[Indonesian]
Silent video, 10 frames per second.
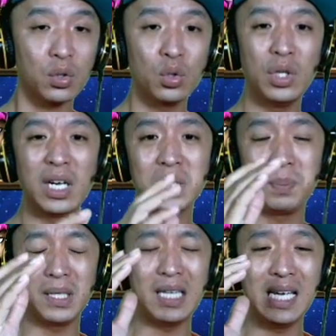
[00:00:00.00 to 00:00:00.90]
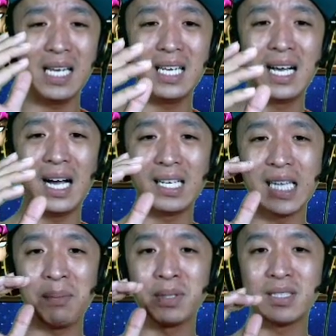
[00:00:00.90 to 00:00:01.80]
rune yang speed tinggi dengan
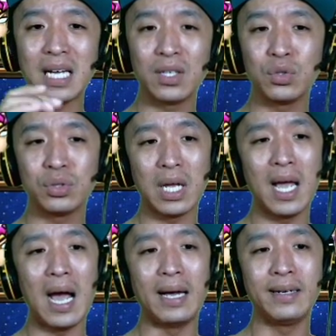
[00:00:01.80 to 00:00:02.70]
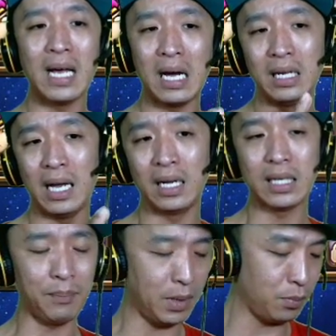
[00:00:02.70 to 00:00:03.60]
attack besar itu saya ada ya,
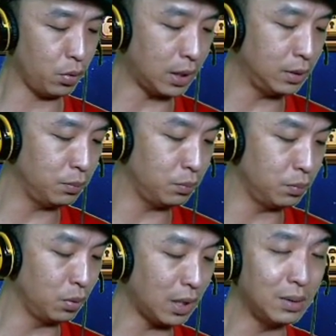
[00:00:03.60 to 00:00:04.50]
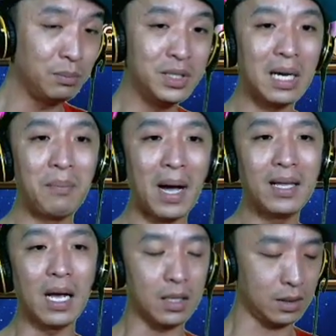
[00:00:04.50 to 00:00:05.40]
tapi bukan bukan bisa
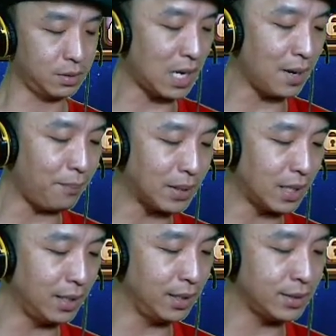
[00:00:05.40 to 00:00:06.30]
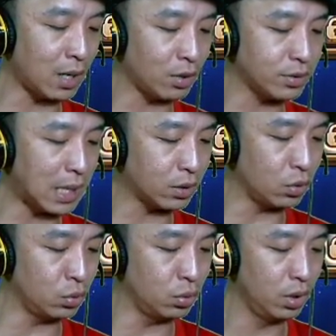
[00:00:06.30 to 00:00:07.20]
banyak. Saya pasangin di Charlotte
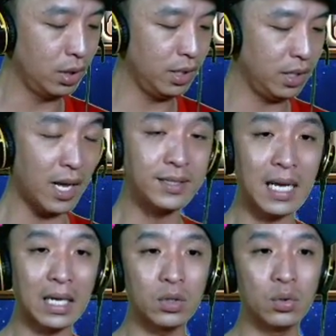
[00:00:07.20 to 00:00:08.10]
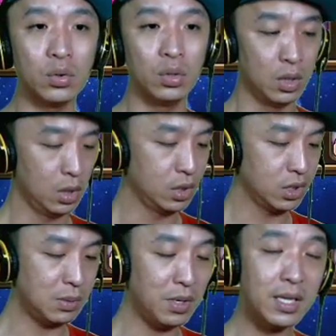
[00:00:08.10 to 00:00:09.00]
1, di Gen 1
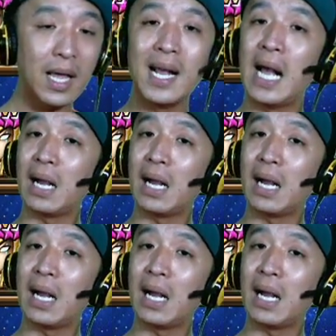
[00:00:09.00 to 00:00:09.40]
si Mitai nggak